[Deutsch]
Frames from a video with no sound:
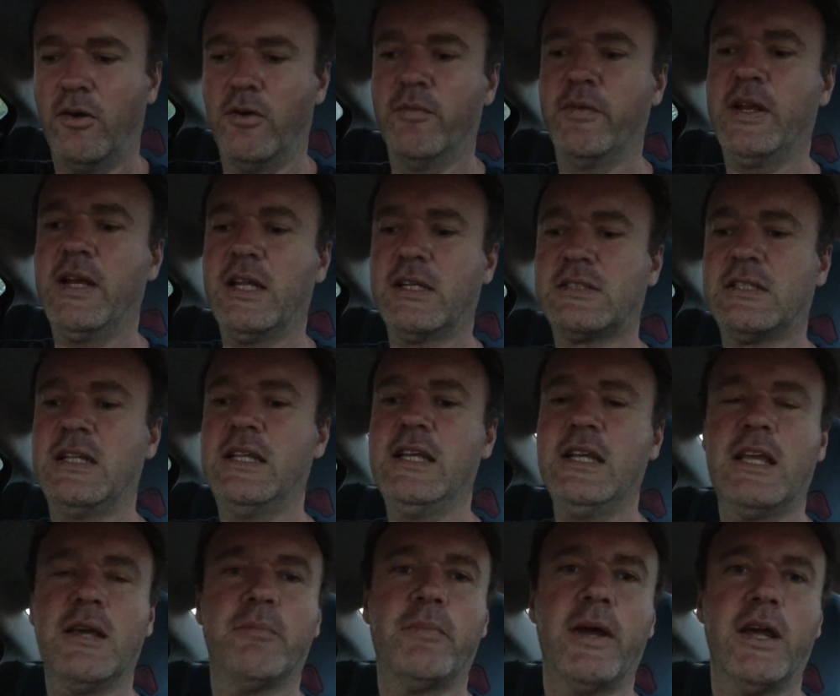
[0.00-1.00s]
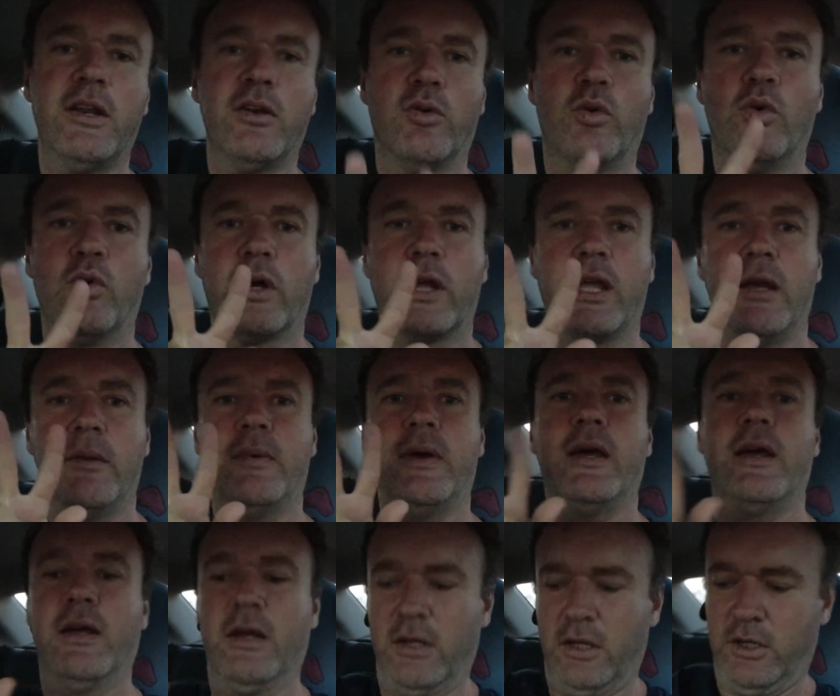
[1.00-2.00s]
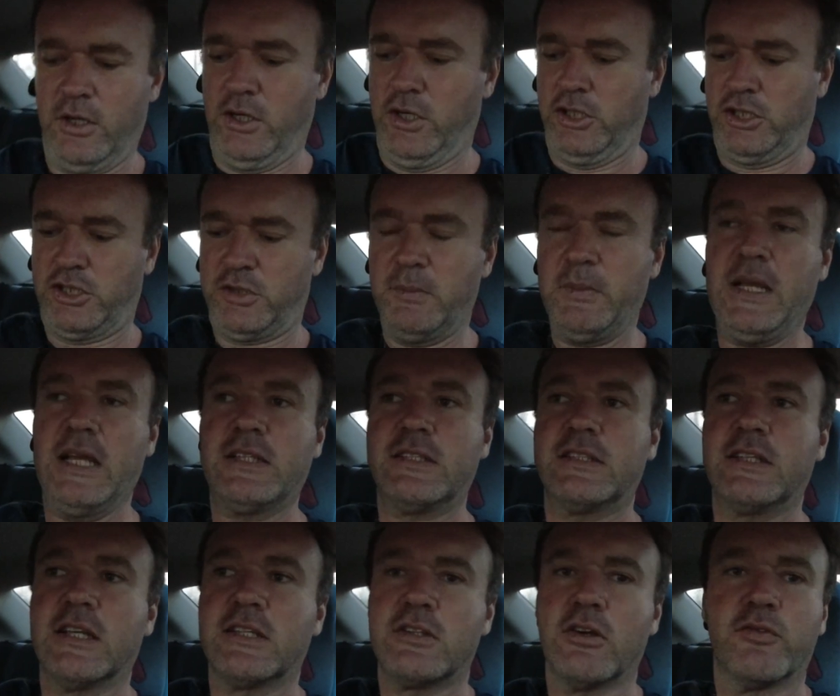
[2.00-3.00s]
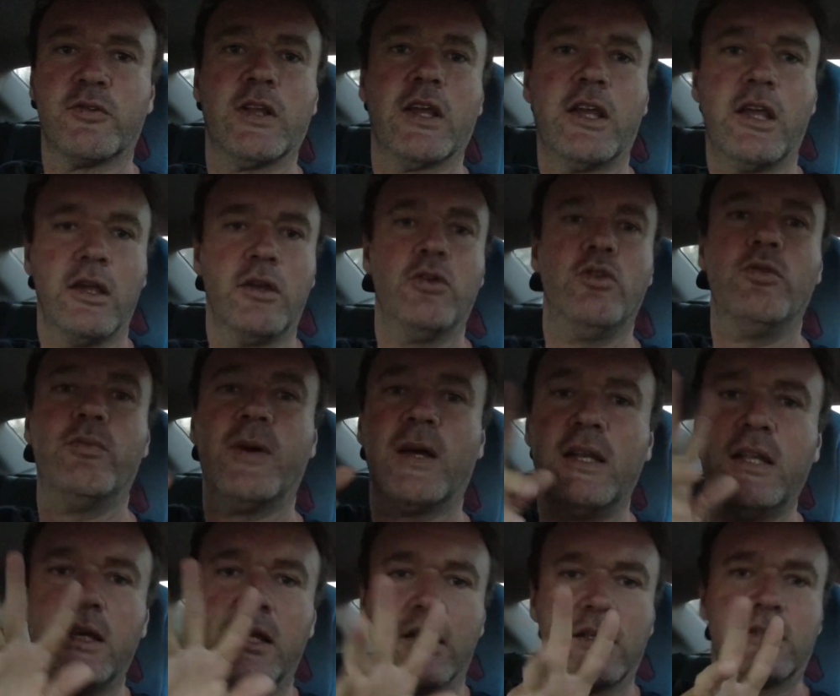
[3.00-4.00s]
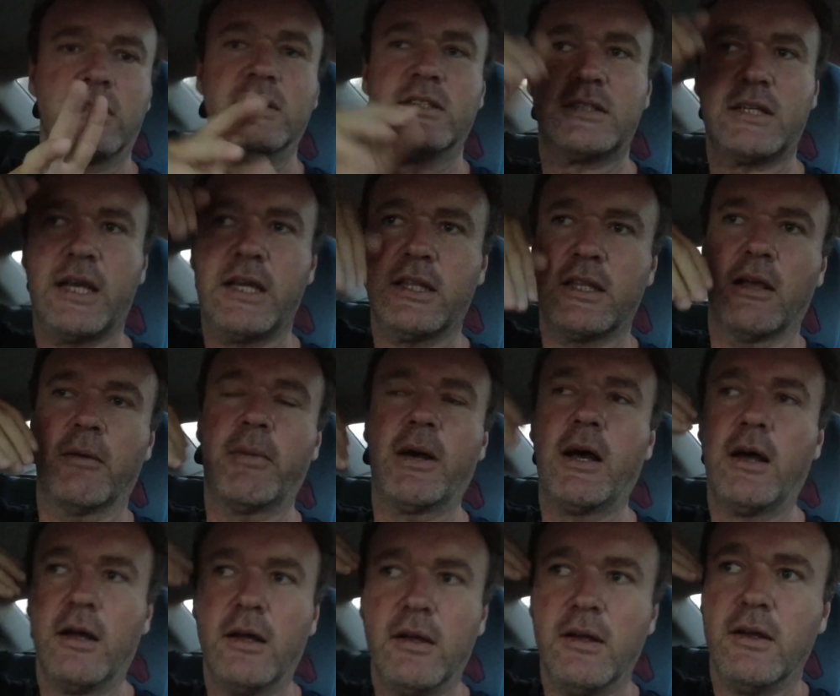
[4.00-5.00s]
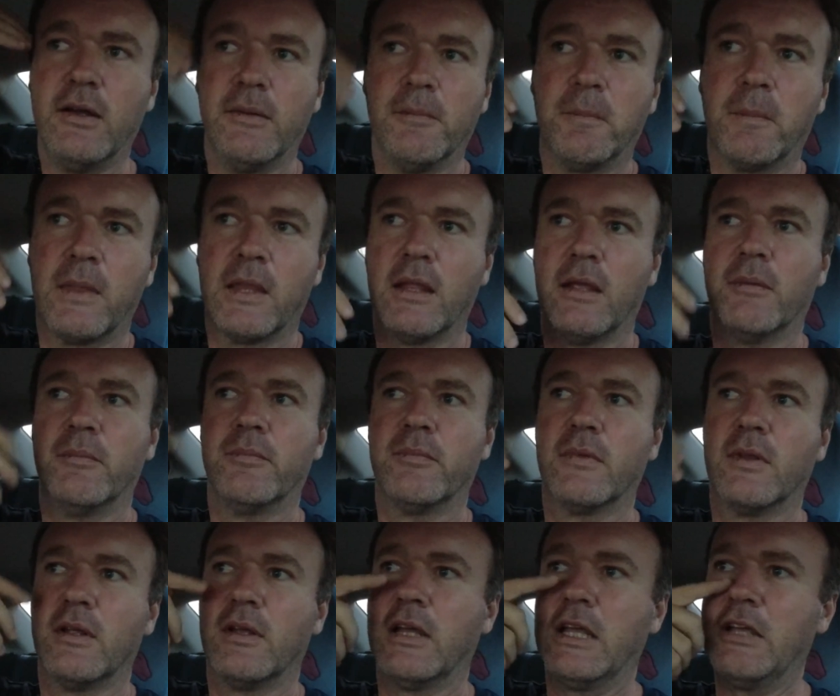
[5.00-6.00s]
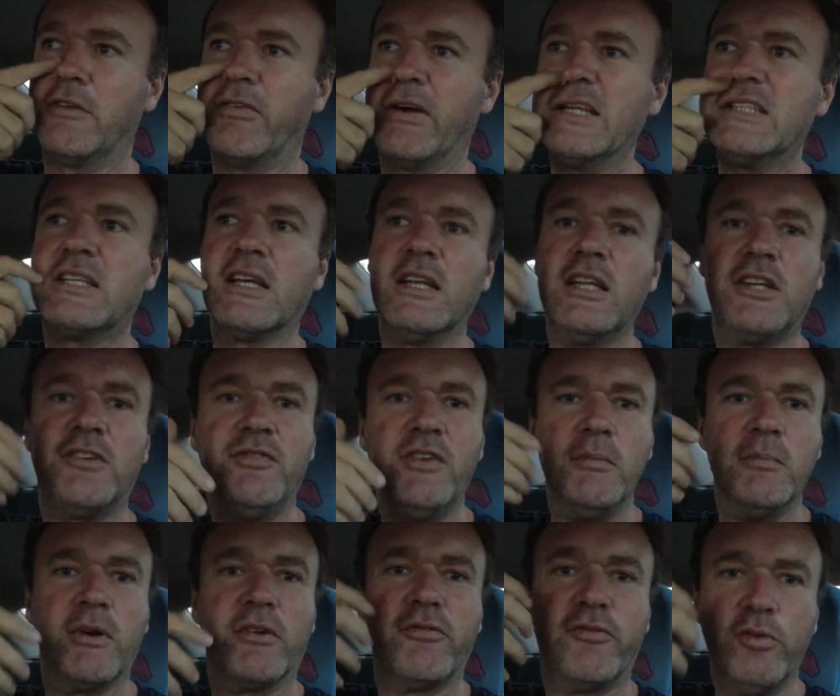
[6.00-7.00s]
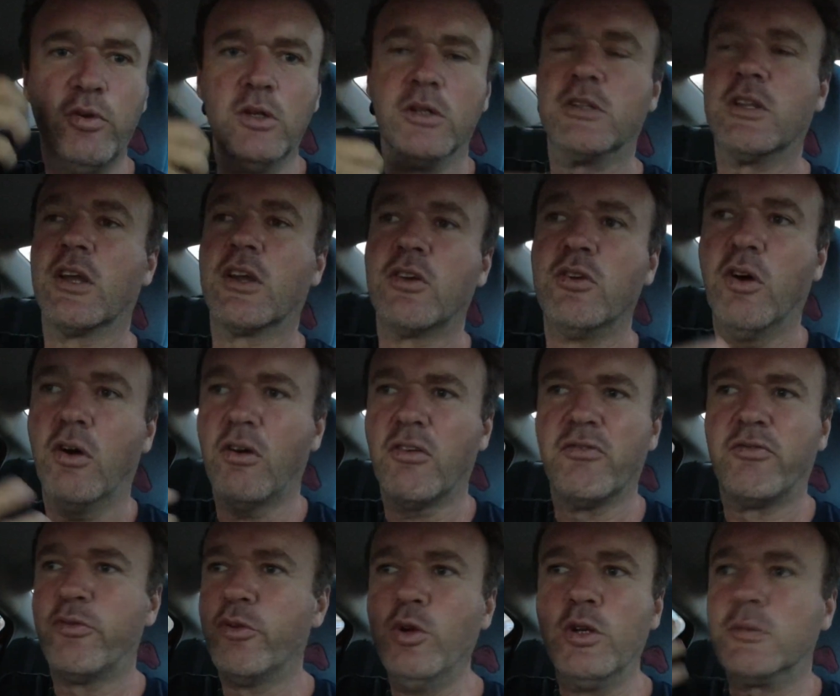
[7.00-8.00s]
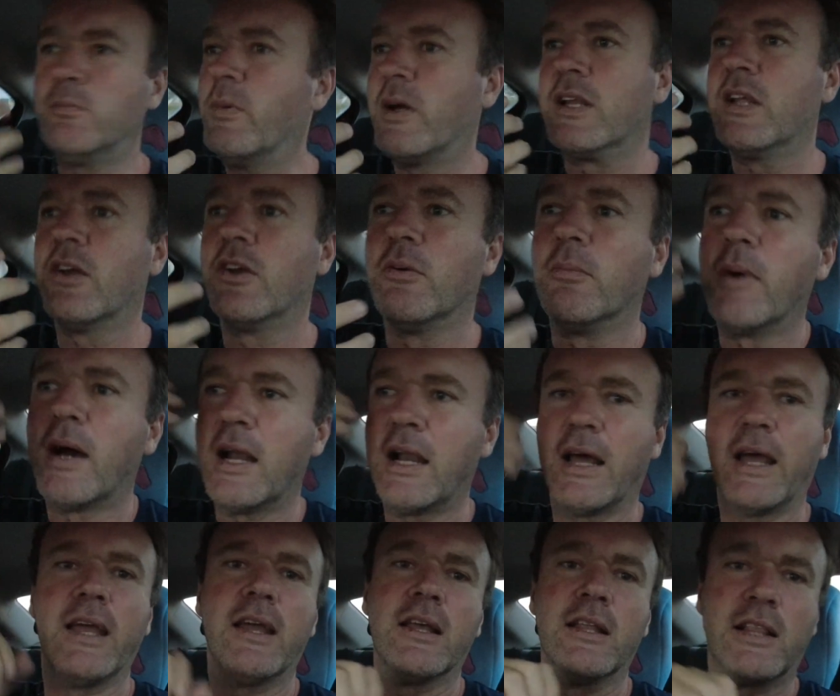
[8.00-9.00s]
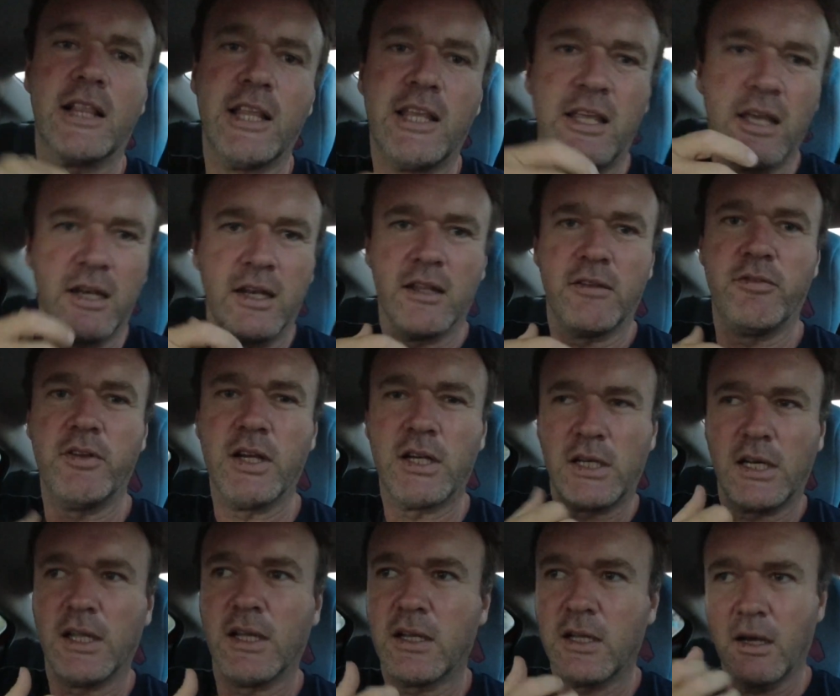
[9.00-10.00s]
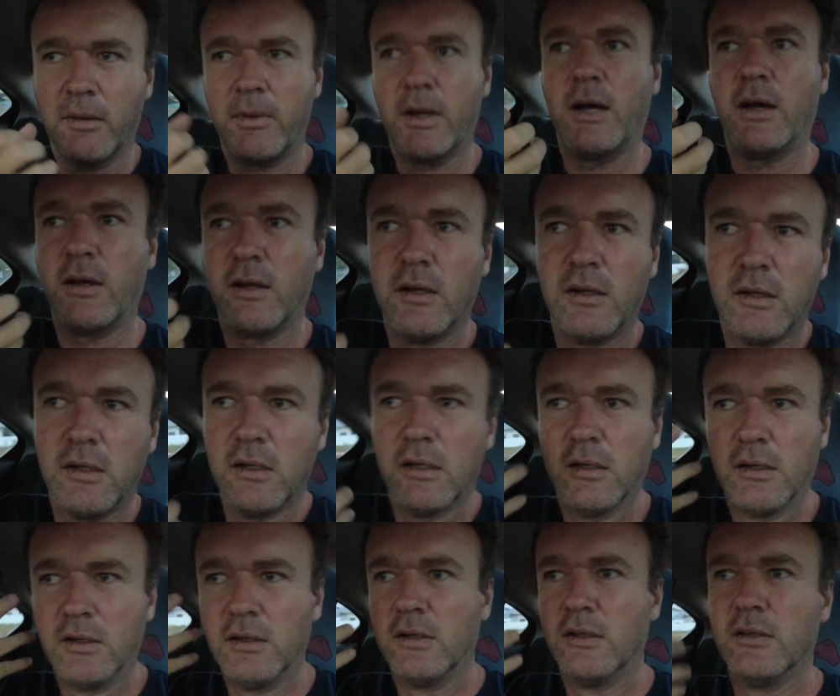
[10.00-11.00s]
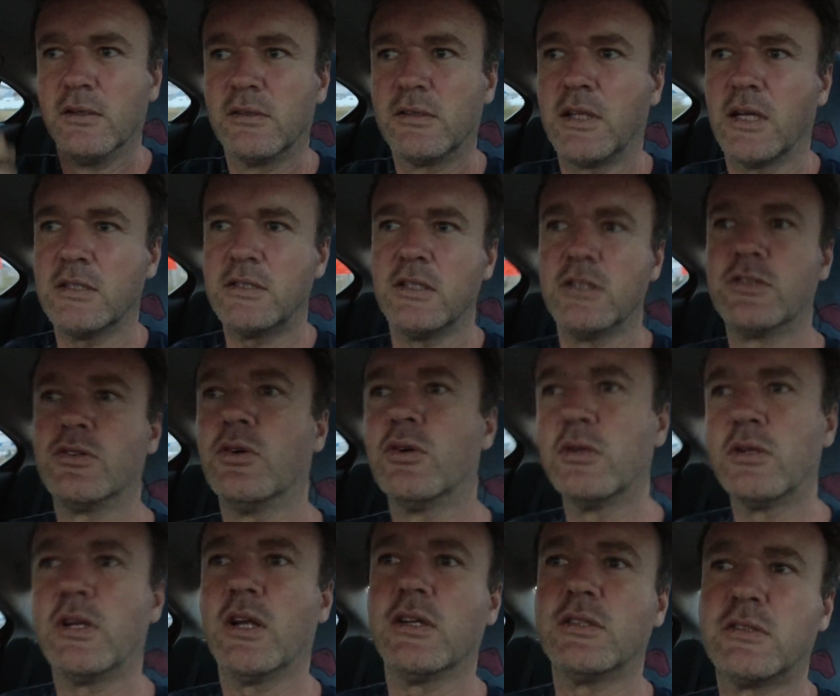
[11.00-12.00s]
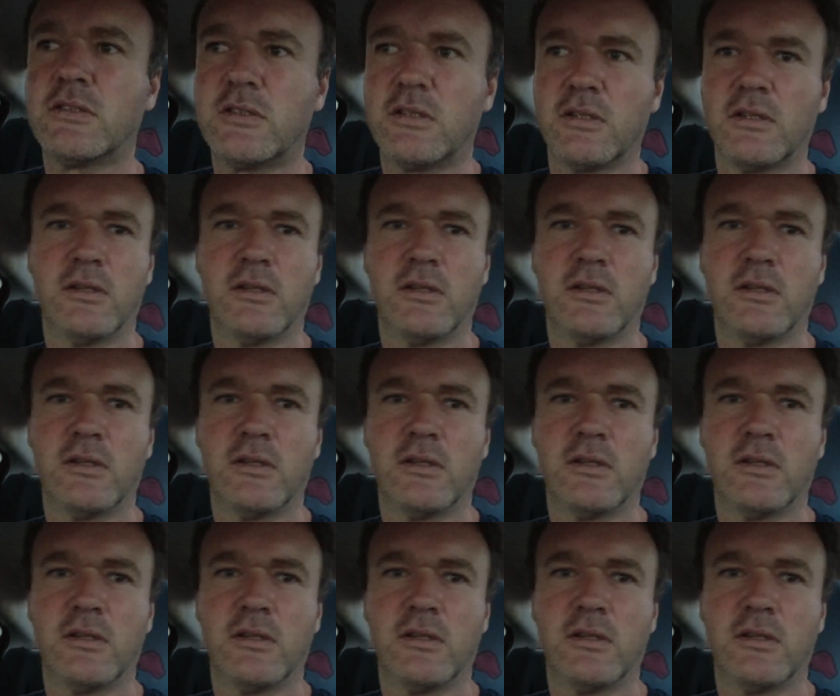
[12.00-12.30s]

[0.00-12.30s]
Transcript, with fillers: Und wenn ich das linke Bein hochhebe, schmerzt das auf der gegenüberliegenden Seite. Aber ich weiß ja nicht, wie man fühlt. Die Knochen fühlt man ja normal eigentlich ja nicht wirklich. Aber das ist so das